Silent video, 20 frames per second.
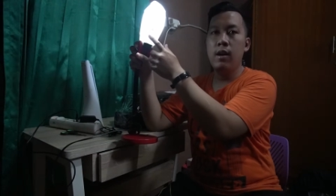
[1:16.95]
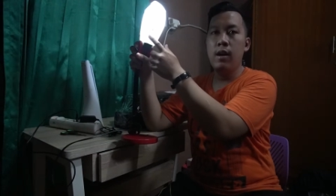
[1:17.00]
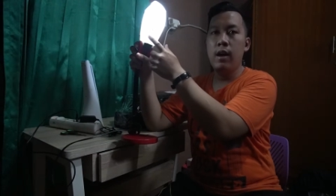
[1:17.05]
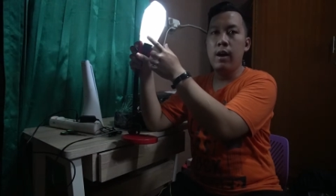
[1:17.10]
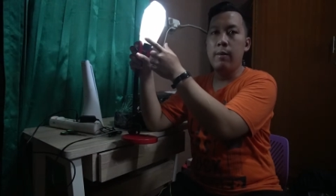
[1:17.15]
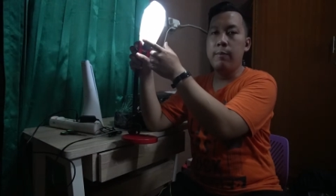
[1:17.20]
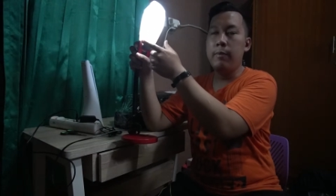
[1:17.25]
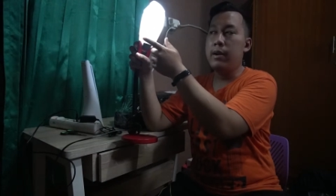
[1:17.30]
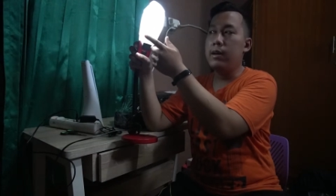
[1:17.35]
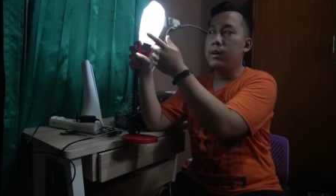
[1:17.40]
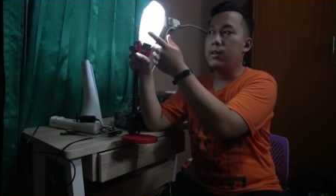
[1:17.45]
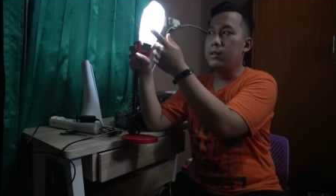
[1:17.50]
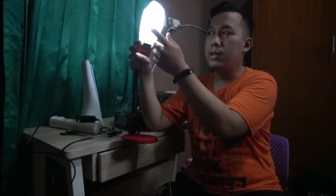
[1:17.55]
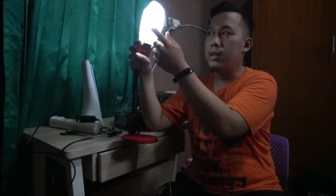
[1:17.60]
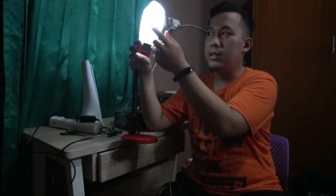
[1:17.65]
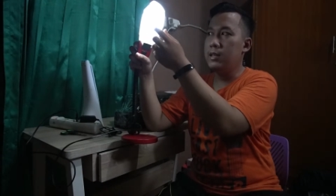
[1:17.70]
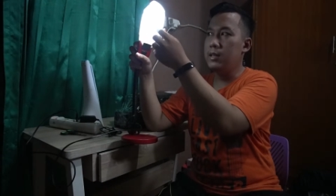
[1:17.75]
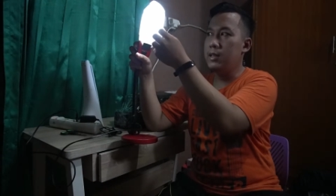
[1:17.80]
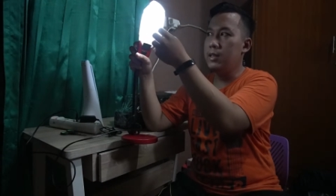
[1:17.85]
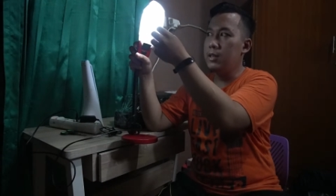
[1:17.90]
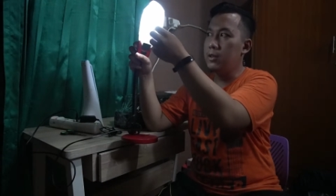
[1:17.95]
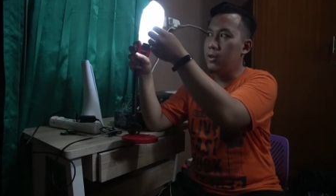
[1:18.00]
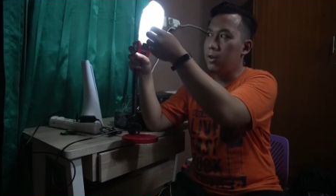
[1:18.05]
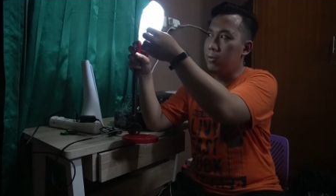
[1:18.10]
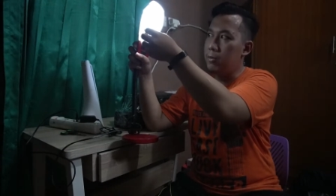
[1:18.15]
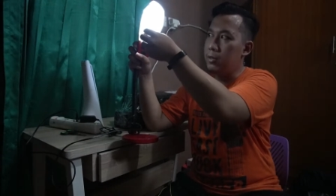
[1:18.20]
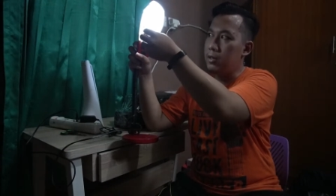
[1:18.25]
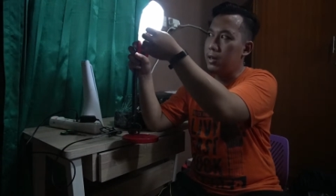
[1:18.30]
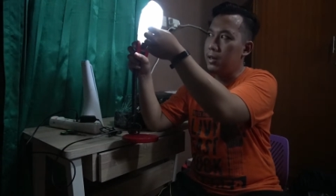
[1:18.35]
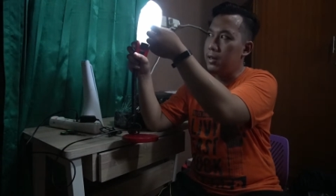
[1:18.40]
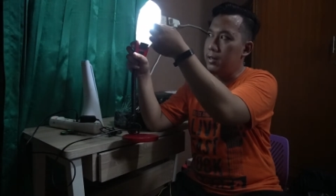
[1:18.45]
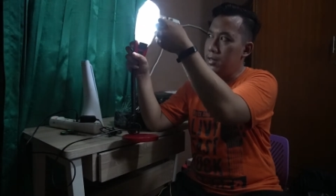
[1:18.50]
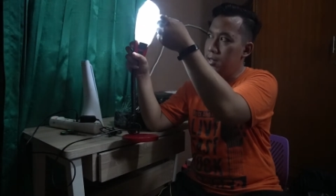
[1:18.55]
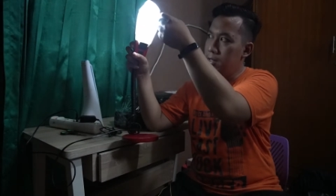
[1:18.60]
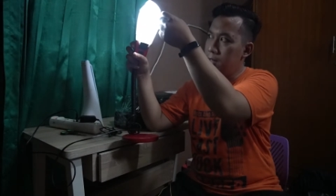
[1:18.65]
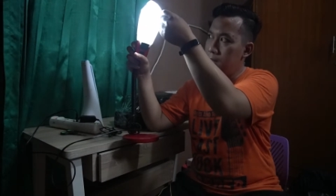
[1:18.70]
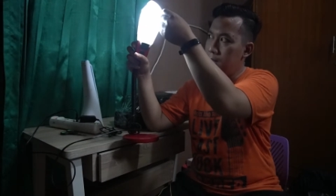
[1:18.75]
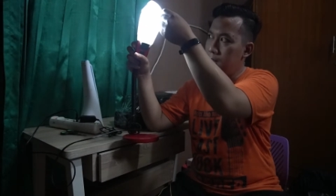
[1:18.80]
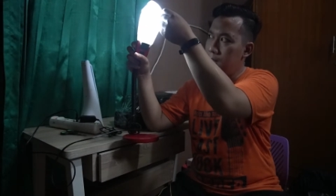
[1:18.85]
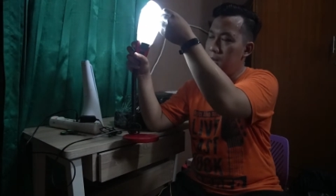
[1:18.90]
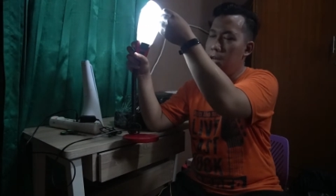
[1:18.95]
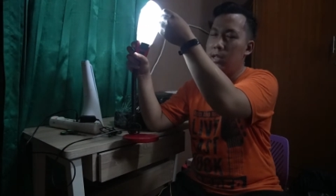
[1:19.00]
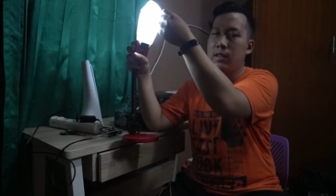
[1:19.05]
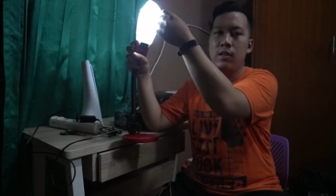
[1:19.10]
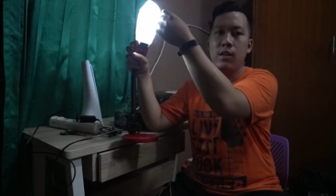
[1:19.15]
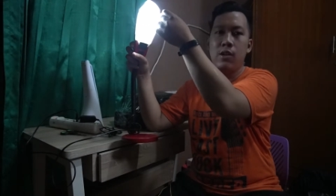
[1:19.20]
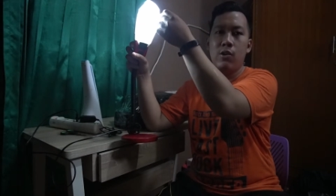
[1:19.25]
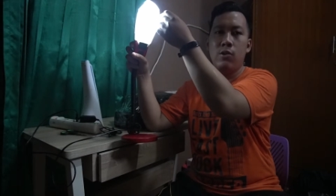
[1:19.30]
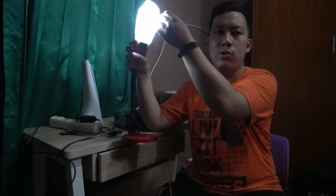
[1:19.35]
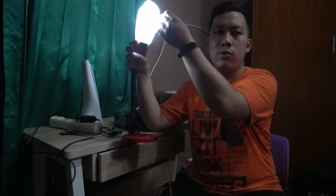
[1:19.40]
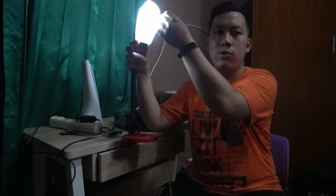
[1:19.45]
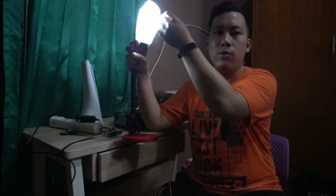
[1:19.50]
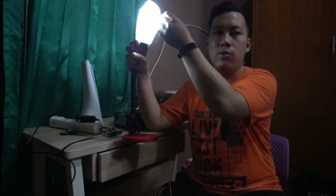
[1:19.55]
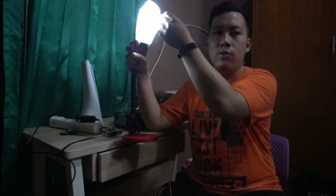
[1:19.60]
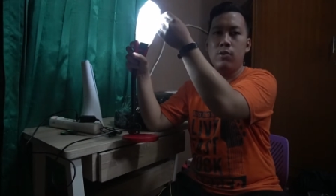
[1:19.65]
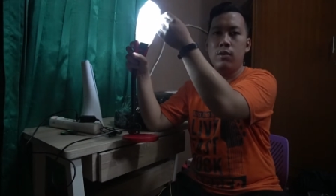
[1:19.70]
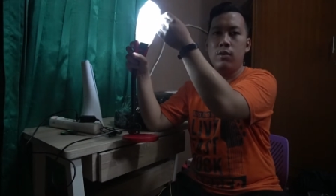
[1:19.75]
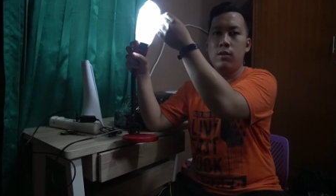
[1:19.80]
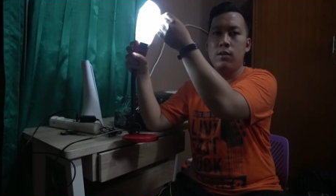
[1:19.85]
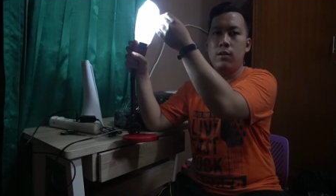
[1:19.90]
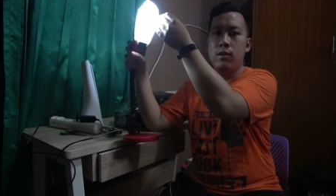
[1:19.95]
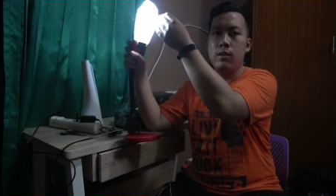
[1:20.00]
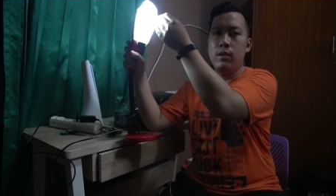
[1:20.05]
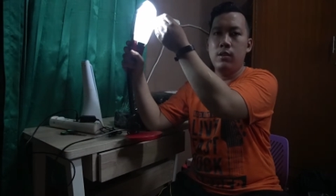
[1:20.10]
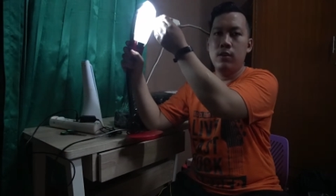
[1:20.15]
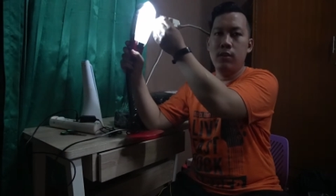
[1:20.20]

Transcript: apa kertasnya jadi kalau misalnya ini dia kan terlalu uh,